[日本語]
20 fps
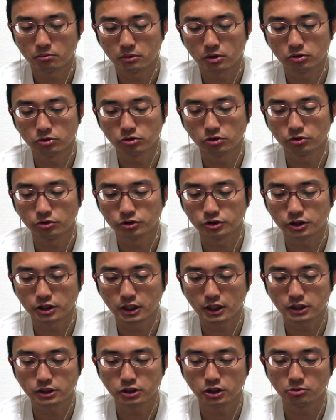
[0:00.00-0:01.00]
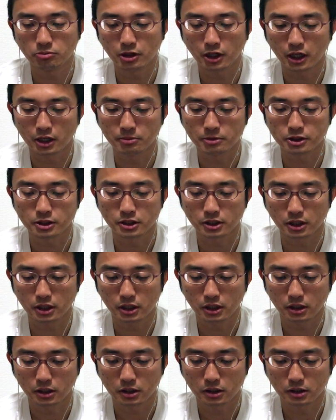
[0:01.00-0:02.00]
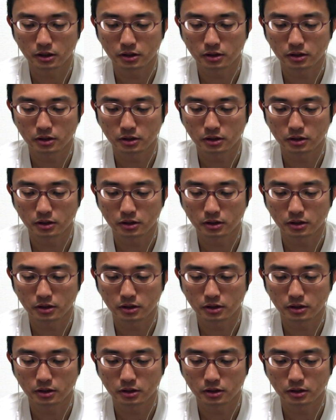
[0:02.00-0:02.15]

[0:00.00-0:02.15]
まあ、6六歩つきやすい意味がありましたね。